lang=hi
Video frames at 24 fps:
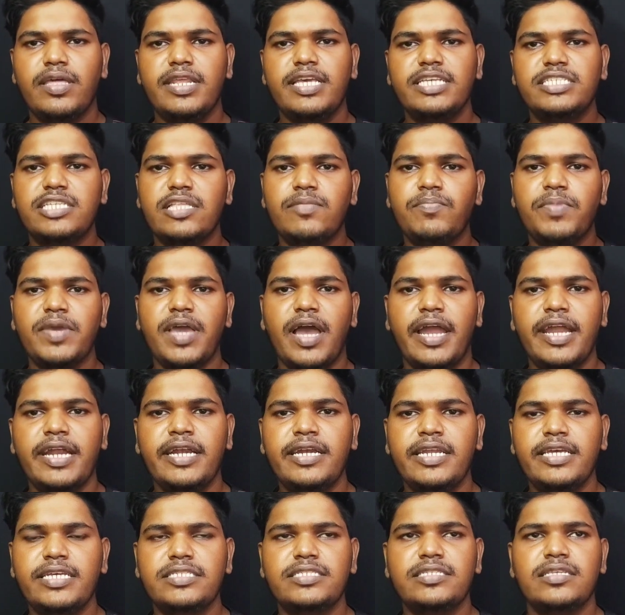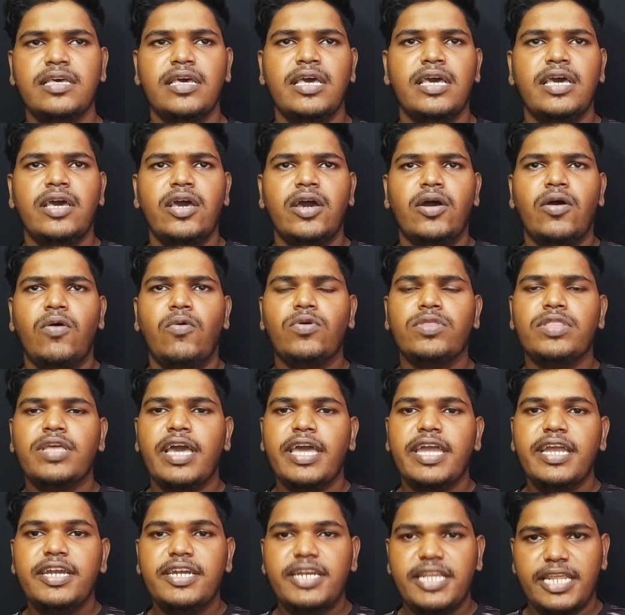रीज़न बिहाइंड इज़
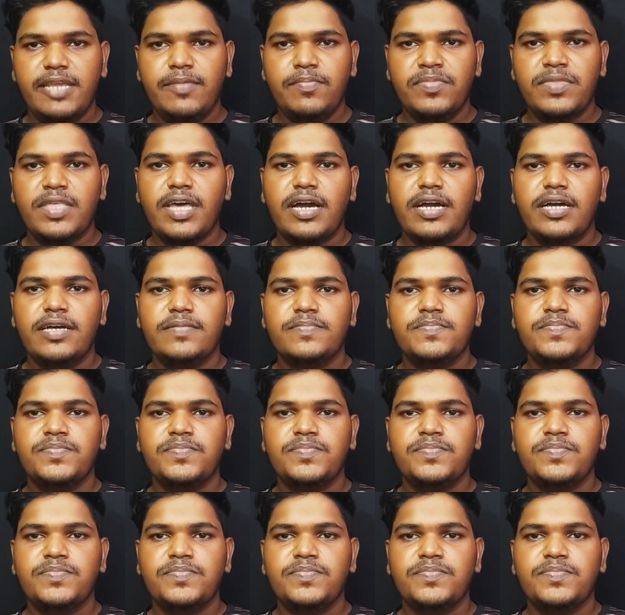उनका एक ड्रीम था